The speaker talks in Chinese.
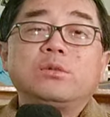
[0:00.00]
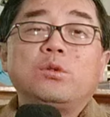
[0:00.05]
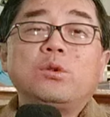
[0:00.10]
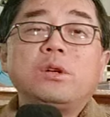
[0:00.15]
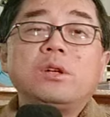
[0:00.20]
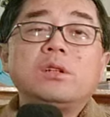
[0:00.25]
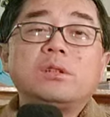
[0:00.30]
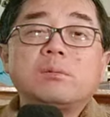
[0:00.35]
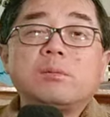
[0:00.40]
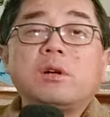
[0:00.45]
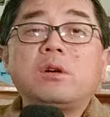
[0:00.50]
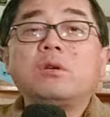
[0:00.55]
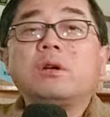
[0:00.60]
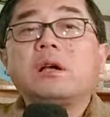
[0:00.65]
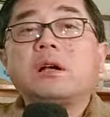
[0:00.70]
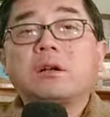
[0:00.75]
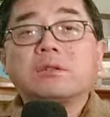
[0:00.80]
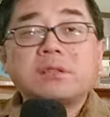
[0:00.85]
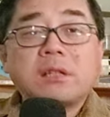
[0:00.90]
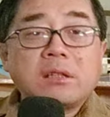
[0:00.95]
为什么后
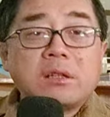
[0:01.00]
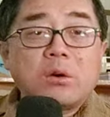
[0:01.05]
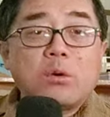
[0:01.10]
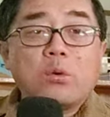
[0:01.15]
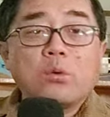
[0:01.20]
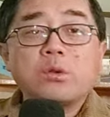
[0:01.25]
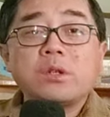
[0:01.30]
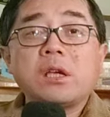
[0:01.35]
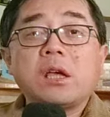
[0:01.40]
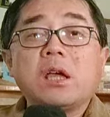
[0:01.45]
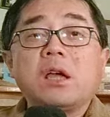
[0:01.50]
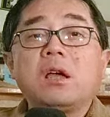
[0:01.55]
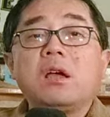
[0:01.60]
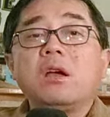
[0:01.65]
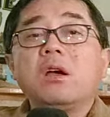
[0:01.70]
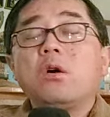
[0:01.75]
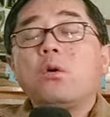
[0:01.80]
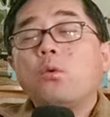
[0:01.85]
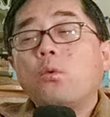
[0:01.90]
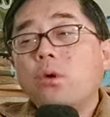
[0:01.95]
来搞三道红线？
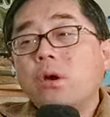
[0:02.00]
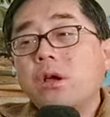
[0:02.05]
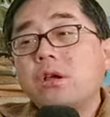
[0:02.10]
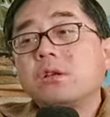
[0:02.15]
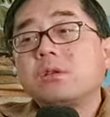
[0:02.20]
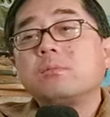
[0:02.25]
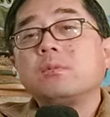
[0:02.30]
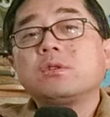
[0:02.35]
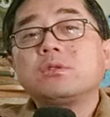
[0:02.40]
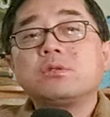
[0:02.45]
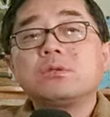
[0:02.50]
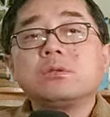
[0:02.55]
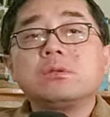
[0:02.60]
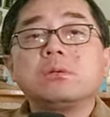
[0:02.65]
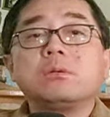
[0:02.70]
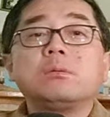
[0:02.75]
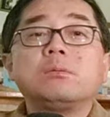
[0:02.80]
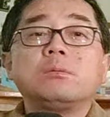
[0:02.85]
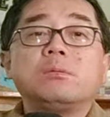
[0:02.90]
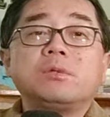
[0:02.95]
为什么
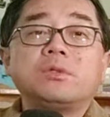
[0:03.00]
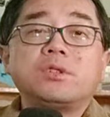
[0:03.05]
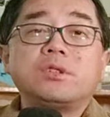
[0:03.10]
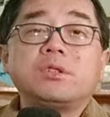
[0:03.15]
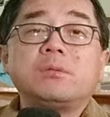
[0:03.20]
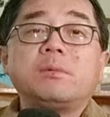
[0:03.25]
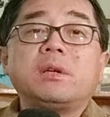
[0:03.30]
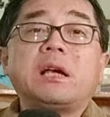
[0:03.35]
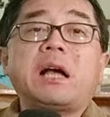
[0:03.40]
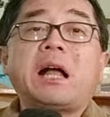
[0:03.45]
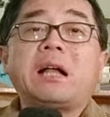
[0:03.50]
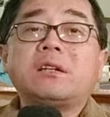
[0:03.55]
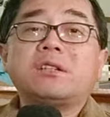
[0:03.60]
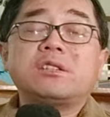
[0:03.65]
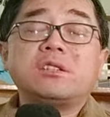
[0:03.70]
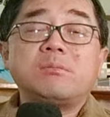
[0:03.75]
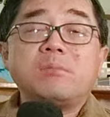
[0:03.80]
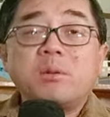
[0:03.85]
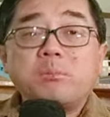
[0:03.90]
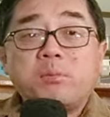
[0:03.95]
呃，习近平看了，
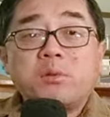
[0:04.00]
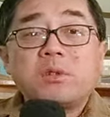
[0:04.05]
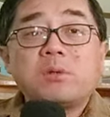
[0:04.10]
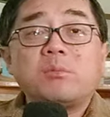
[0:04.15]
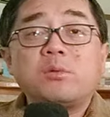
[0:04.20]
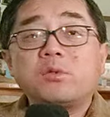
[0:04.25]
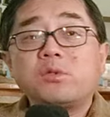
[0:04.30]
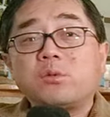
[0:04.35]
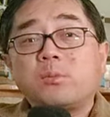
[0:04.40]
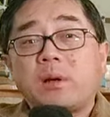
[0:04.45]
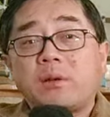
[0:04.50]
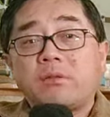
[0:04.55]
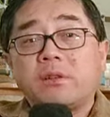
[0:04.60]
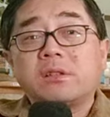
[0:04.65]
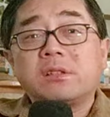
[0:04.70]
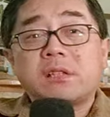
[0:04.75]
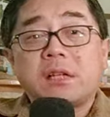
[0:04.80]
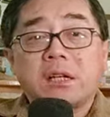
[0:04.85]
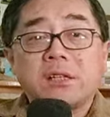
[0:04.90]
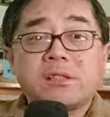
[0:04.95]
习近平不得不就把
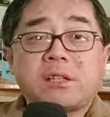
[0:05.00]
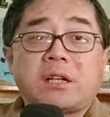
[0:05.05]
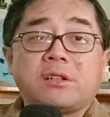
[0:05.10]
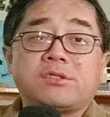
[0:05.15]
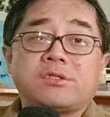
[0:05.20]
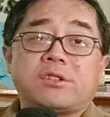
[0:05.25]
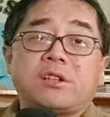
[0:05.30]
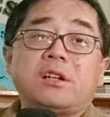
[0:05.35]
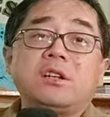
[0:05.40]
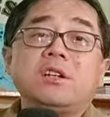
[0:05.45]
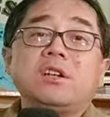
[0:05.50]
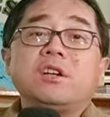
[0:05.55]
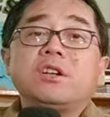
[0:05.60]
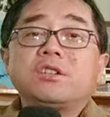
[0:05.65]
房地产给杀死了，